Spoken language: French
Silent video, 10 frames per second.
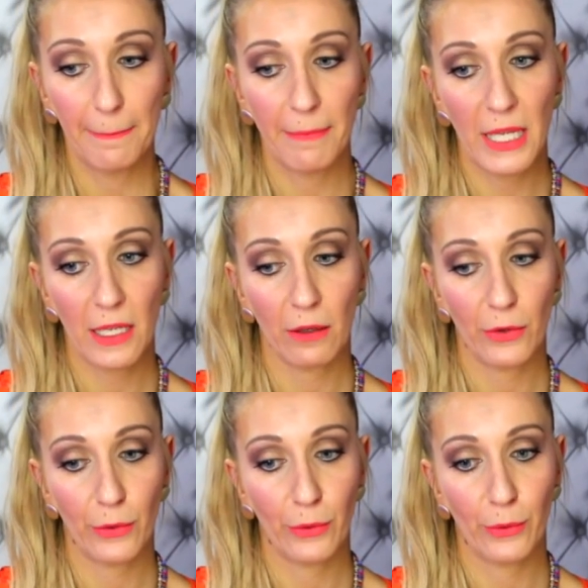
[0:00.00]

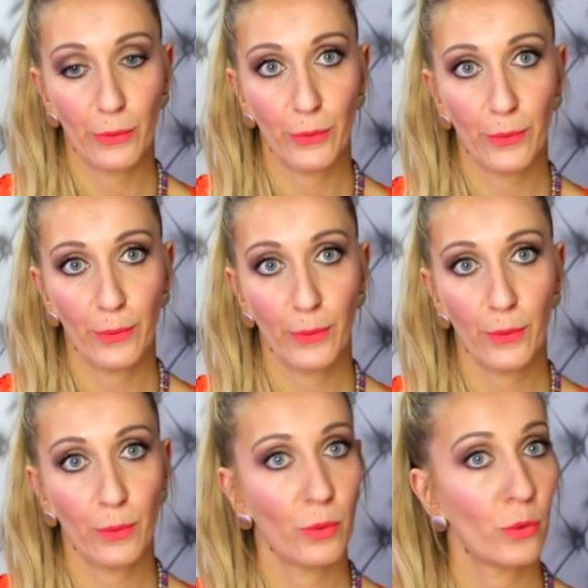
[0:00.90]
Mais
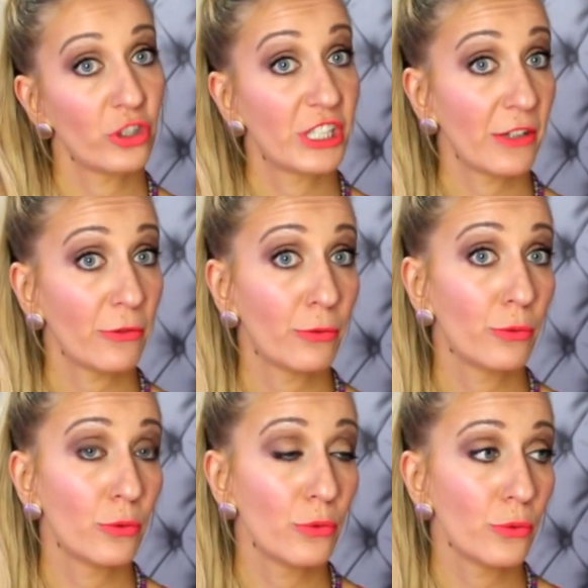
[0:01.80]
j'ai
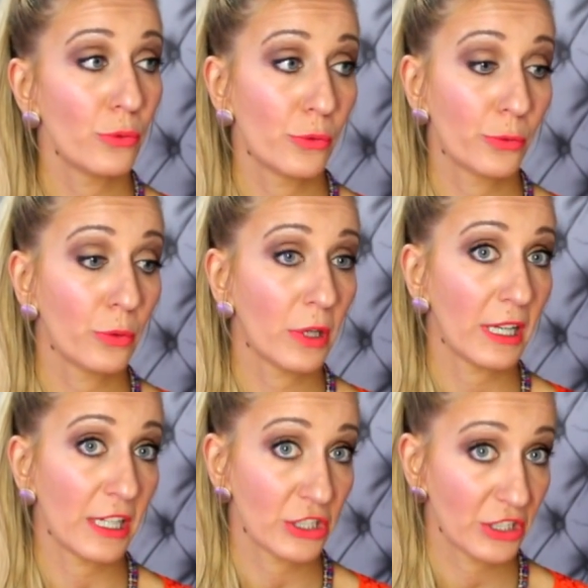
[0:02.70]
voulu une
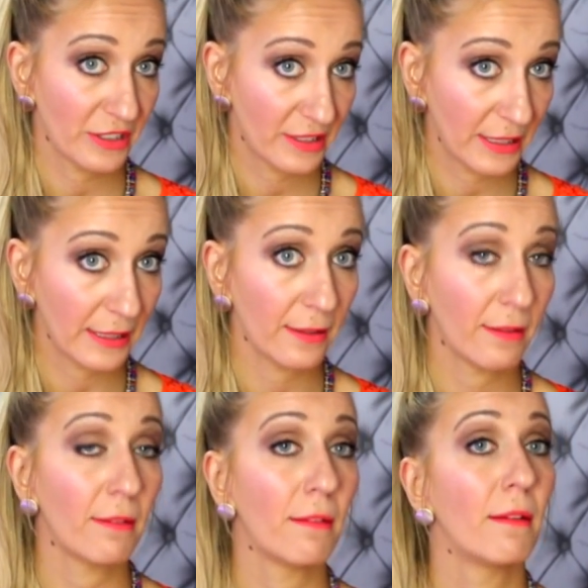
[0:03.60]
fois
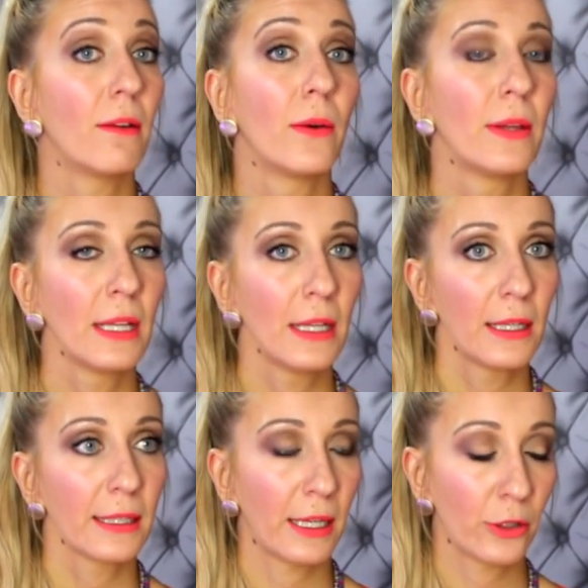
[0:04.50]
acheter
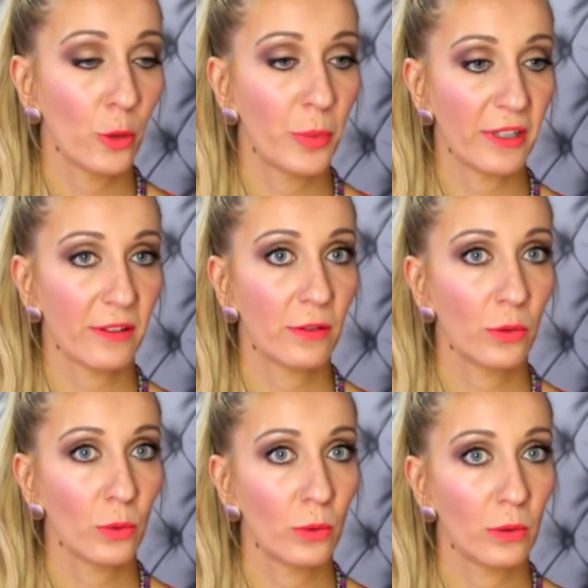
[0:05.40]
quelques
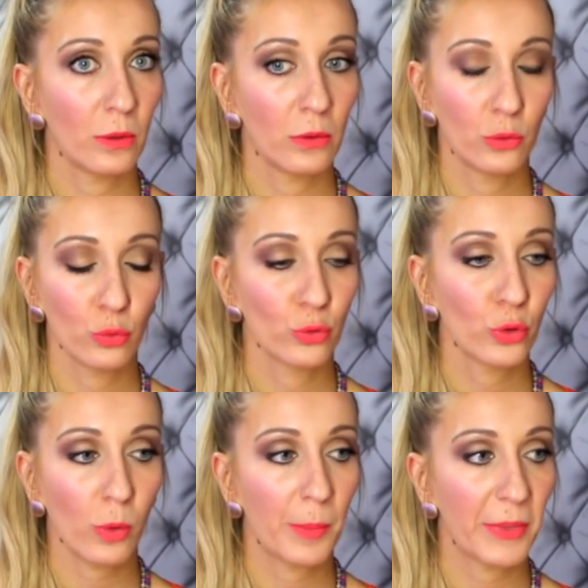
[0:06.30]
pinceaux, euh, donc
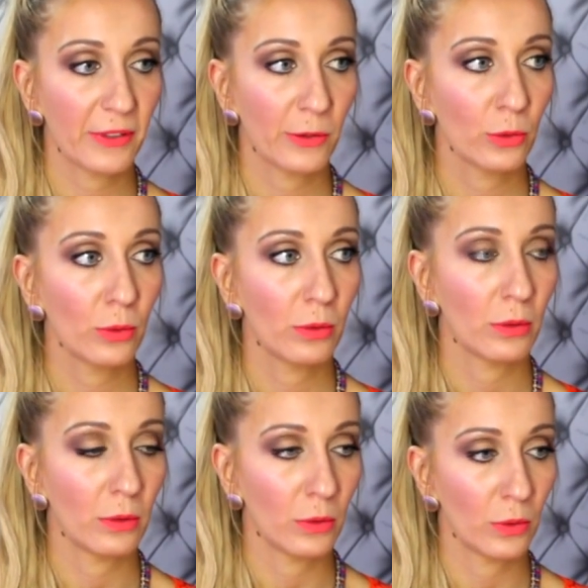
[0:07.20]
deux trois
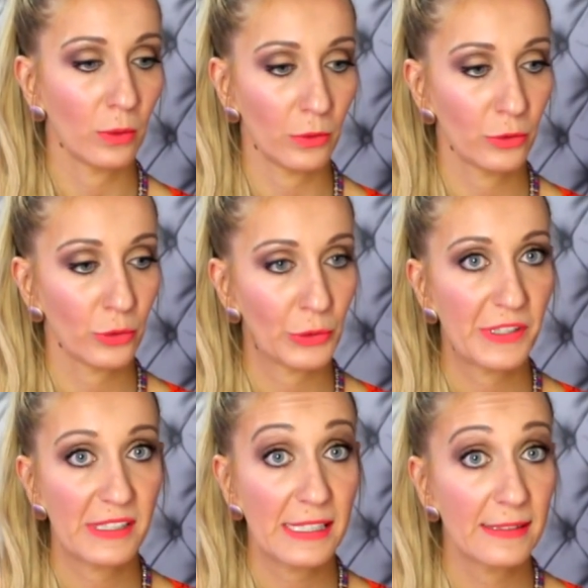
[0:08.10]
pinceaux euh, sur
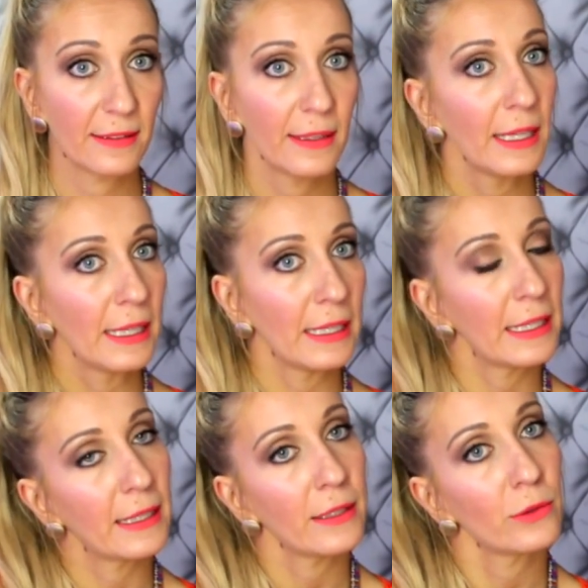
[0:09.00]
le site.
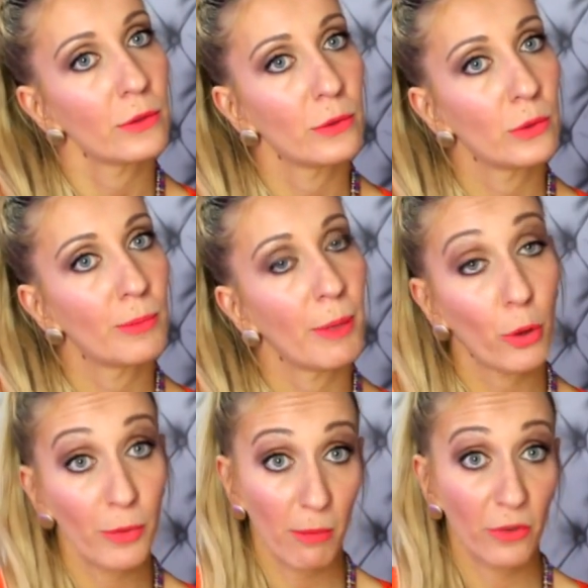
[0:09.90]
Et euh,
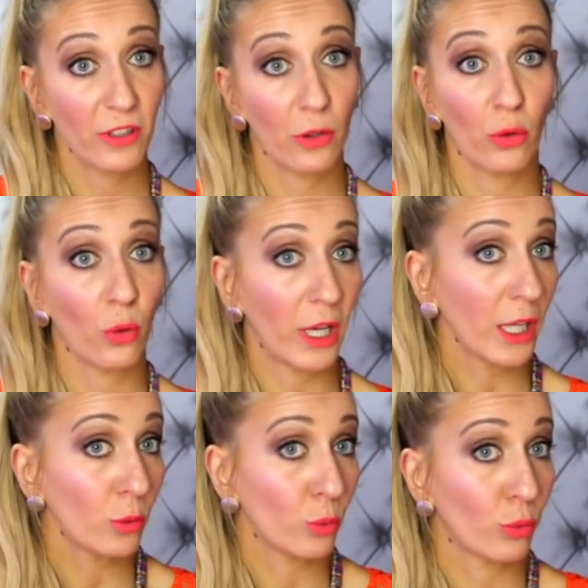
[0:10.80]
bah, premièrement, c'est en
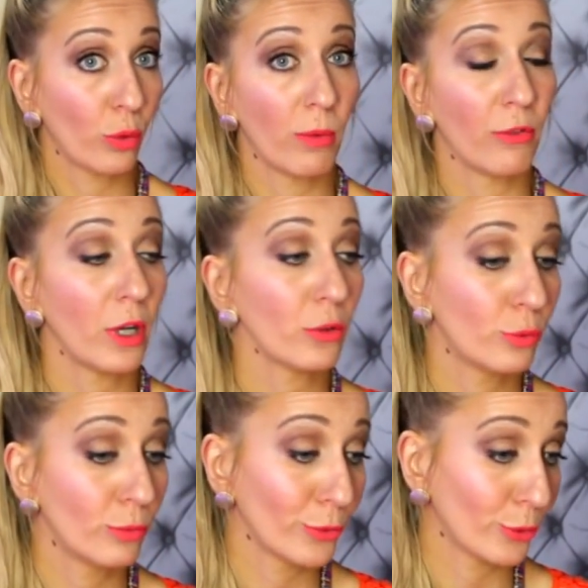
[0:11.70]
anglais, donc bah, voilà,
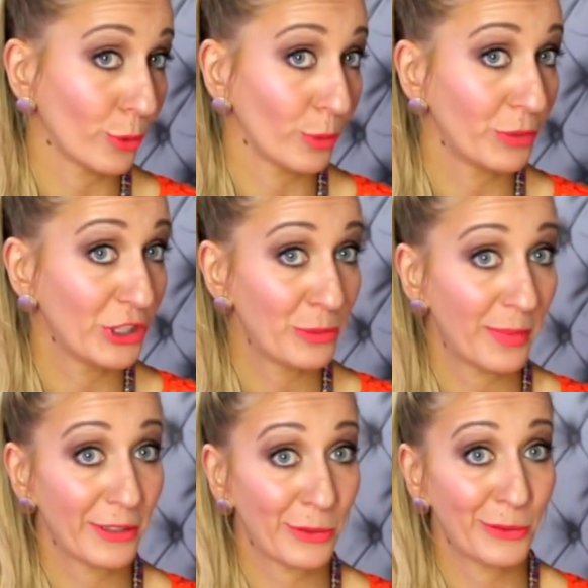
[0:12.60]
tout le monde
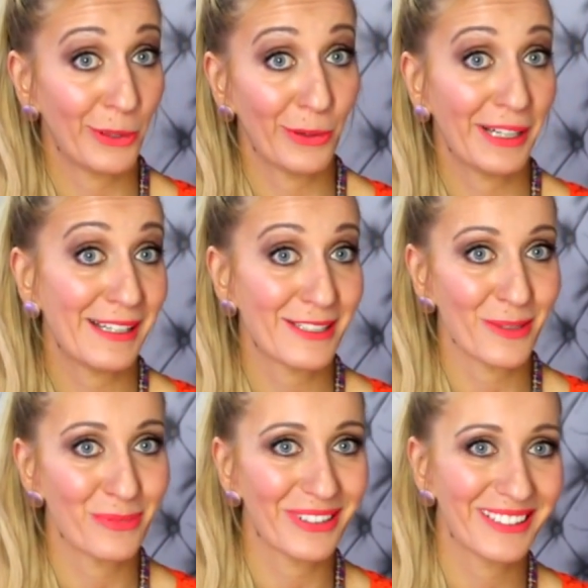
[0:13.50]
piche pas trop l'anglais à
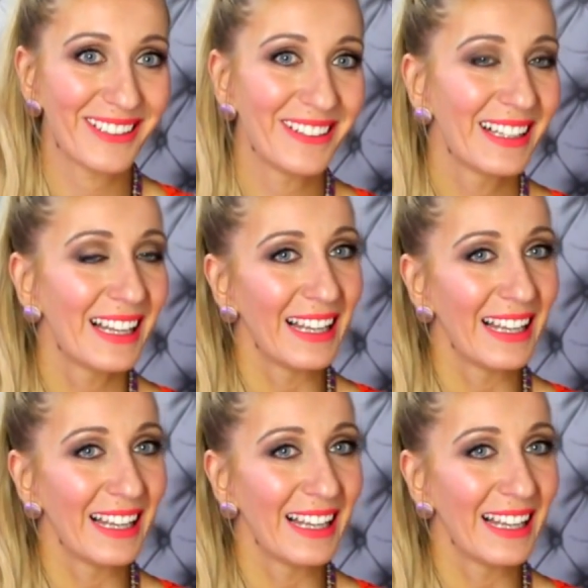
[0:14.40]
100%.